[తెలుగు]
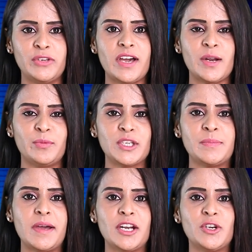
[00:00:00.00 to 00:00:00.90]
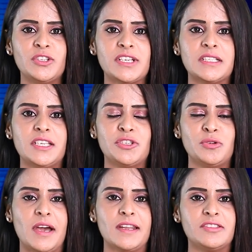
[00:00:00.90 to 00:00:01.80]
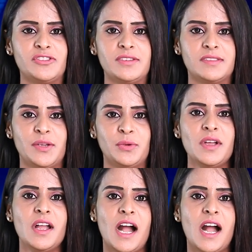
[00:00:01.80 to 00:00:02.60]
బుధవారం పుష్పా నటుడు జగదీష్ ను అరెస్ట్ చేశారు